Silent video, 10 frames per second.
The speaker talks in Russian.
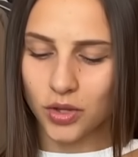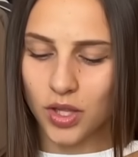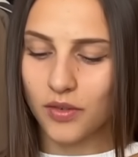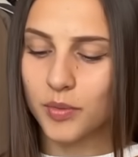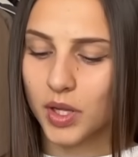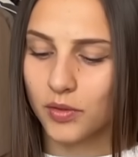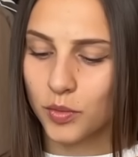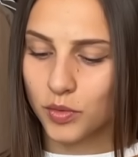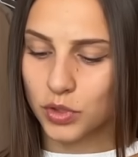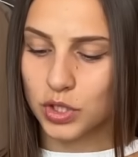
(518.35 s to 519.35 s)
Но я выбрала в
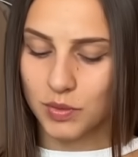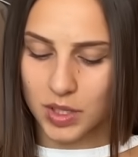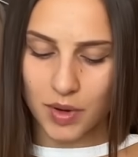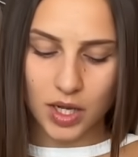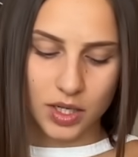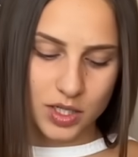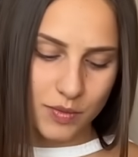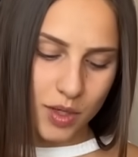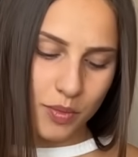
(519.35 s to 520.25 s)
любом случае минимальный размер,